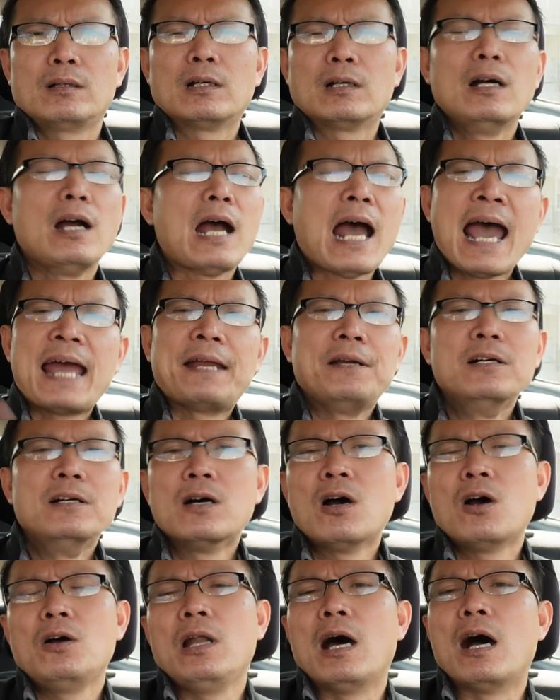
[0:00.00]
cứ ai đưa
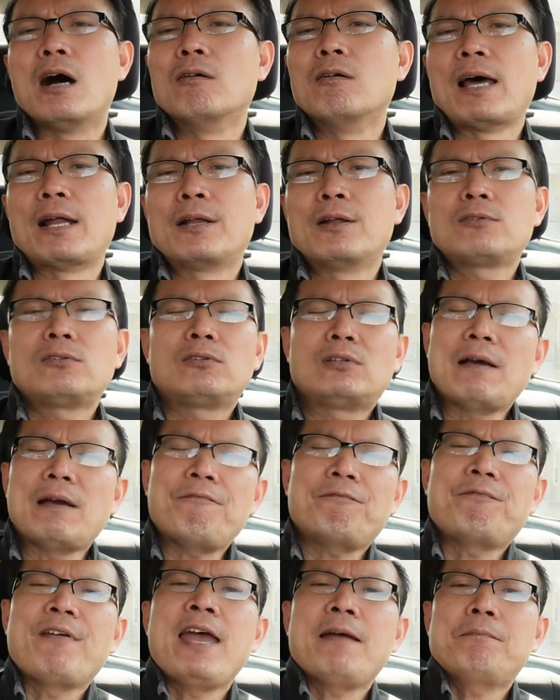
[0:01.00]
hối lộ là nó cấp
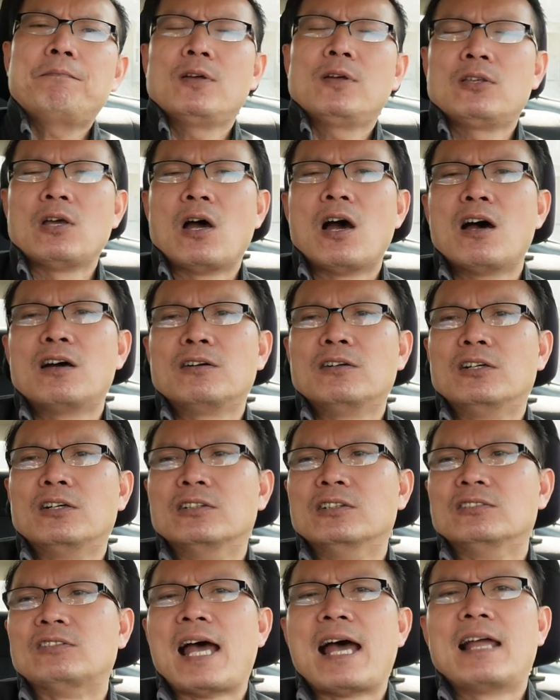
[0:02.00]
phép nó cho rồi
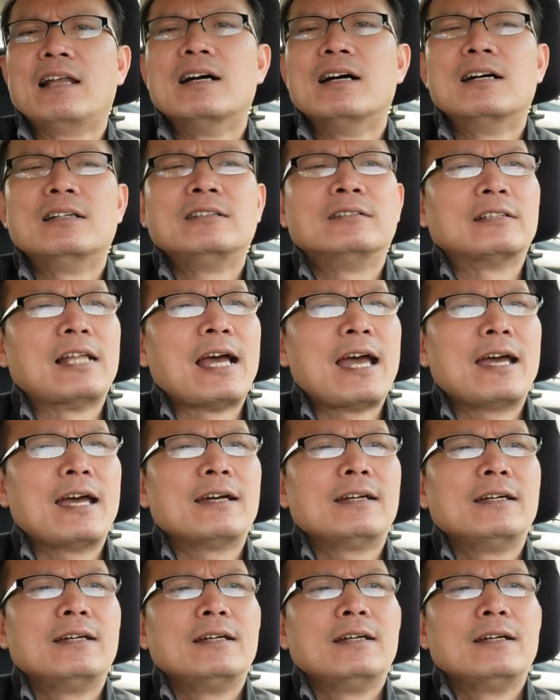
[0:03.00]
người ta lên người
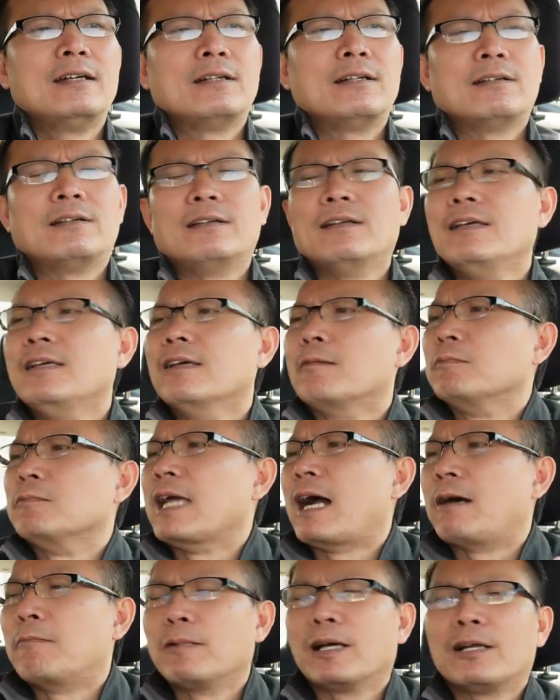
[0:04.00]
ta nó đi vòng
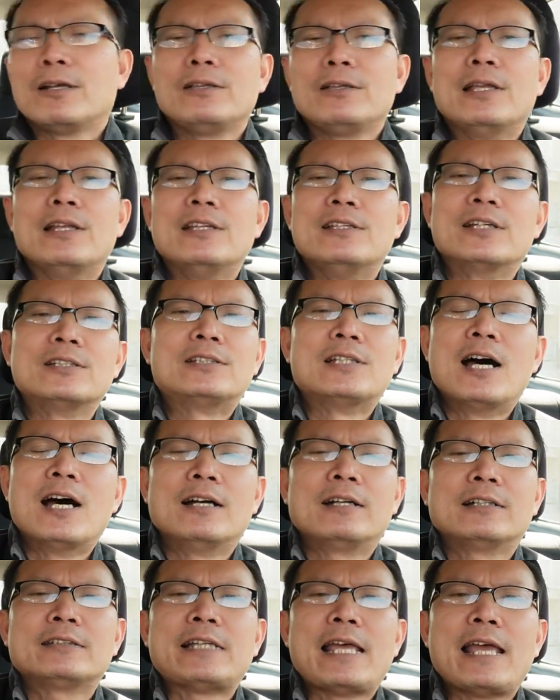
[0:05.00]
vòng cái nó nhìn sơ
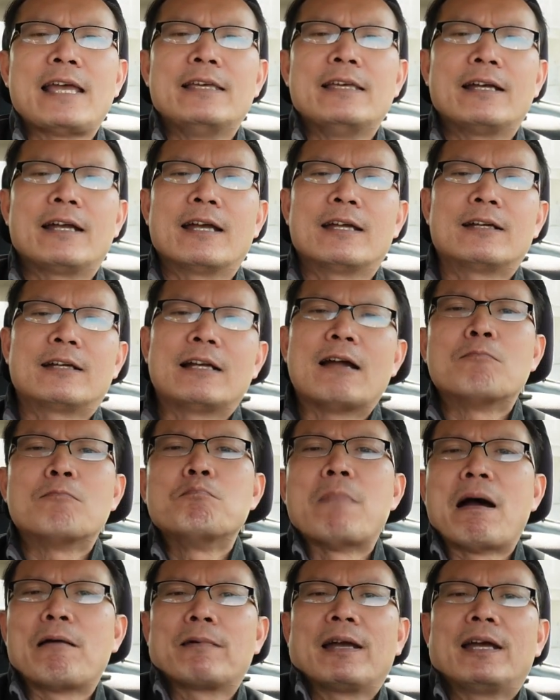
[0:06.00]
sơ cái xe vậy cái nó đóng
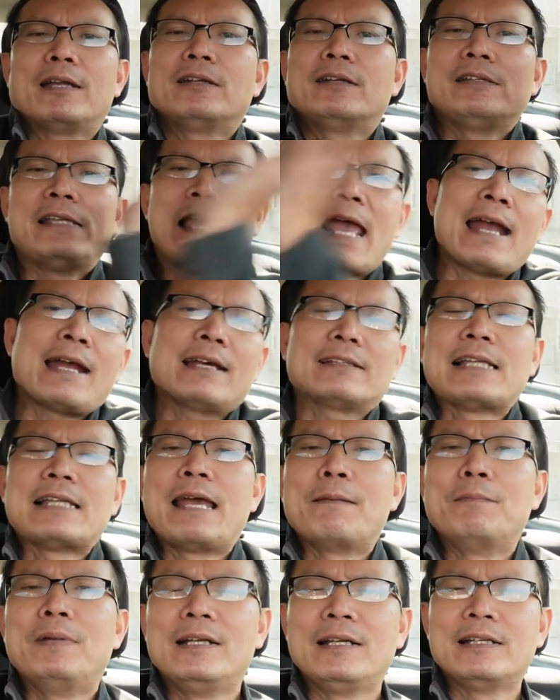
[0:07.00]
mọc cái nó dán cái
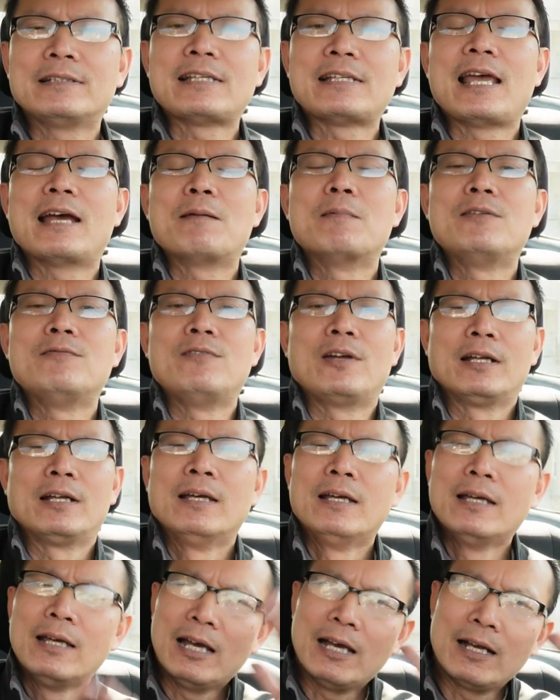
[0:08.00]
tem lên cái xe ở bên việt
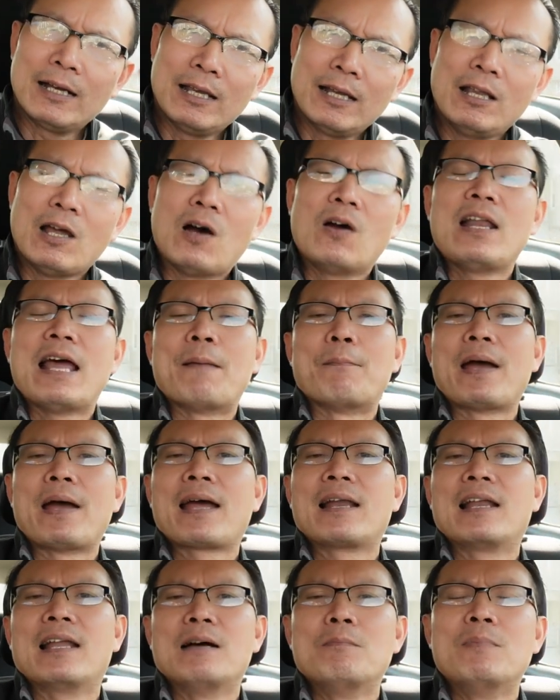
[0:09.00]
cái lối làm
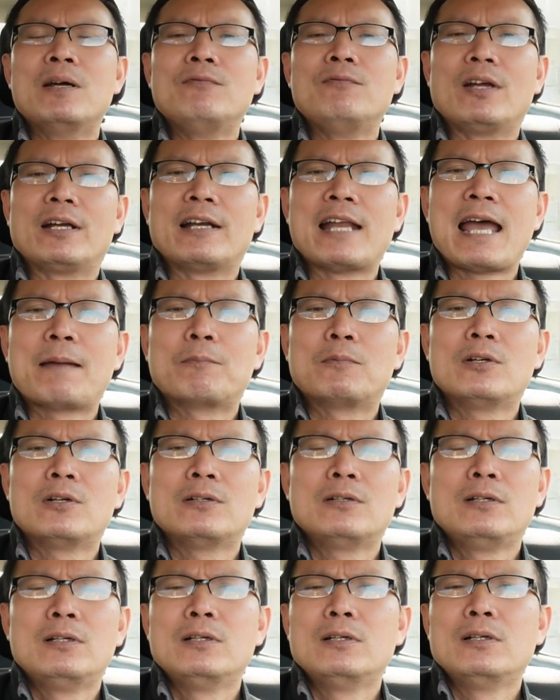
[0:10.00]
ăn là ở bên việt nam
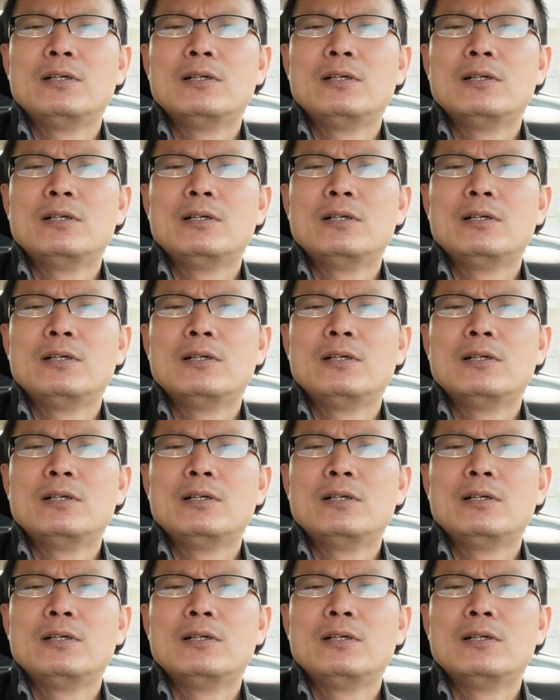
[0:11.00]
nó